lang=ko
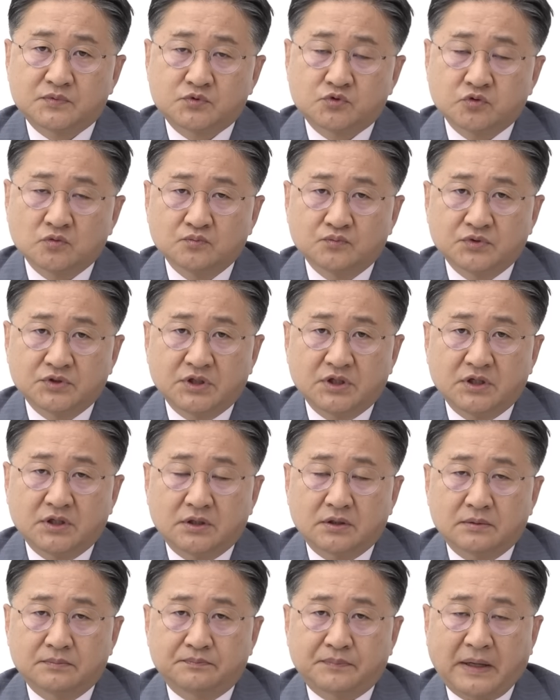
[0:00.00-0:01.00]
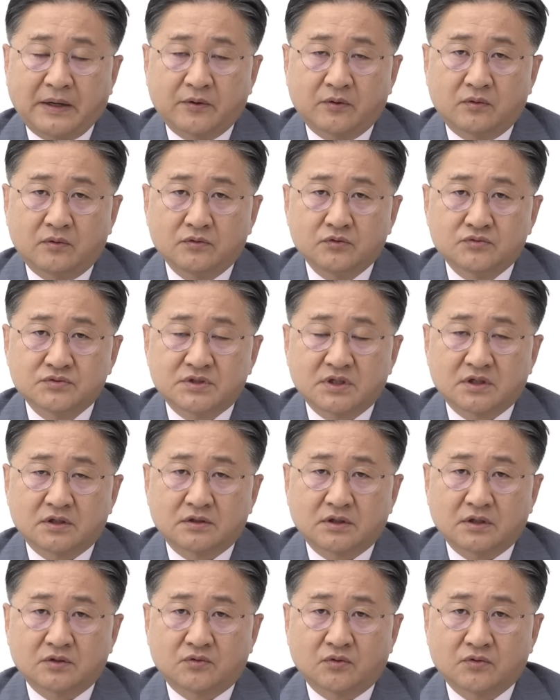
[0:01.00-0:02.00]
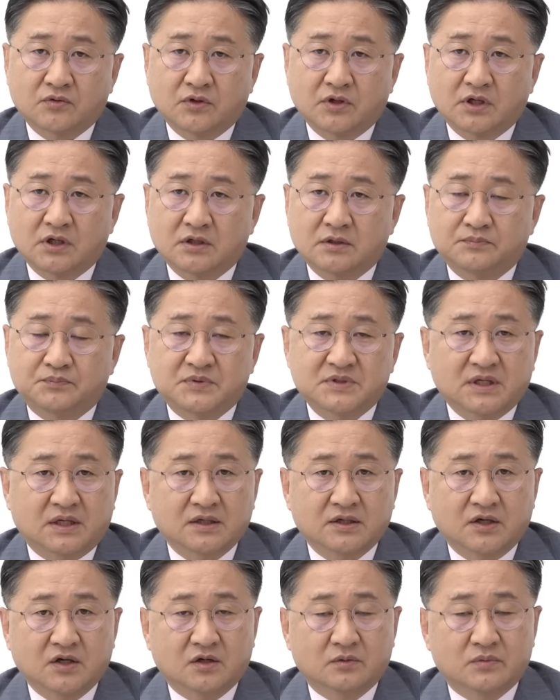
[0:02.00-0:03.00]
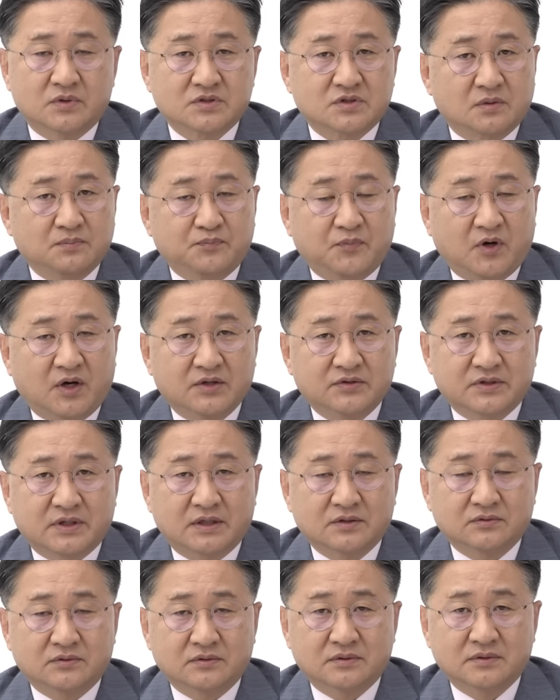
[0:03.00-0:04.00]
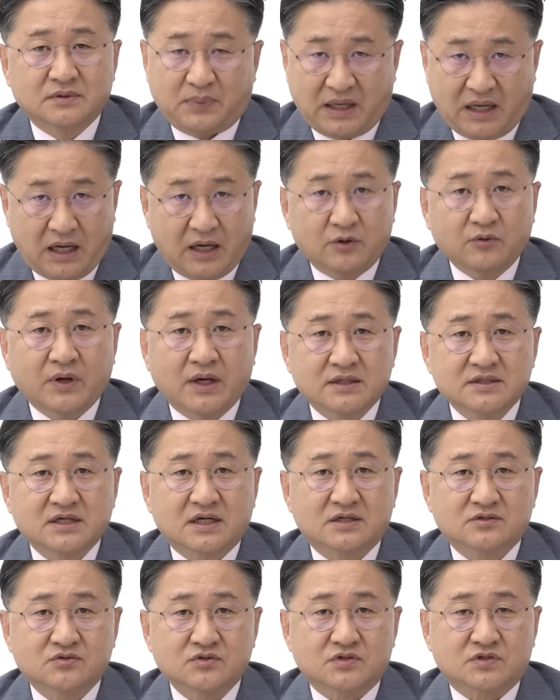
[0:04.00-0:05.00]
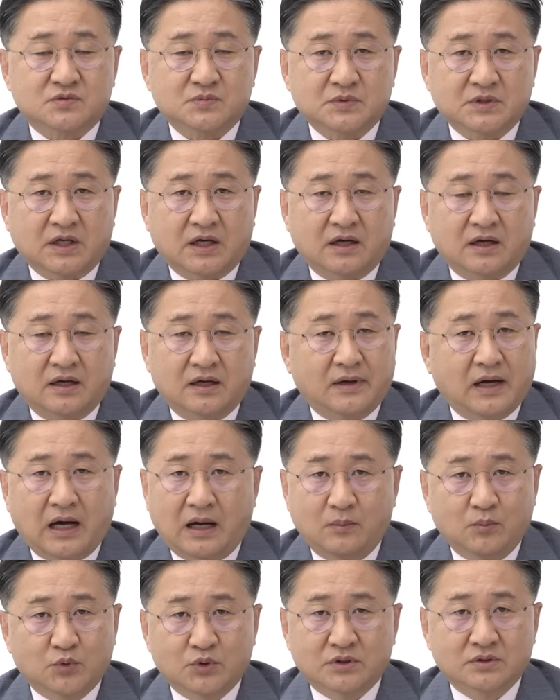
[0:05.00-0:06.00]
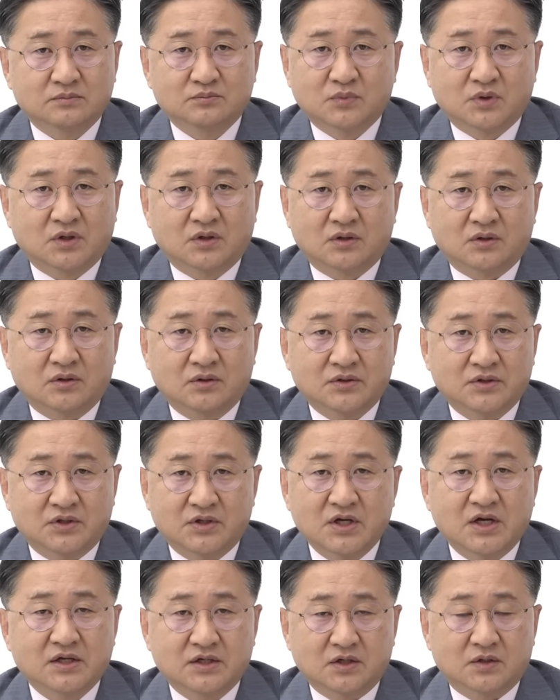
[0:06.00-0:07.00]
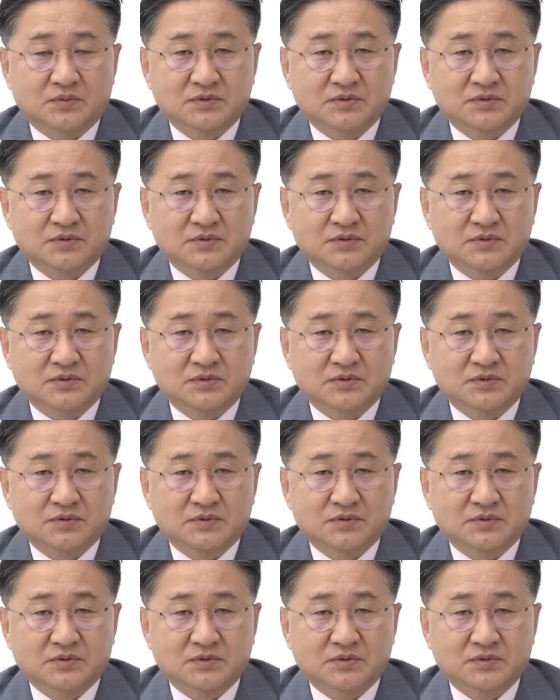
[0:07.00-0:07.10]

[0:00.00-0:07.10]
충분히 바로 윤석열 대통령이 비상계엄을 선포하더라도 바로 해제할 수 있습니다. 아무런 뭐 영향이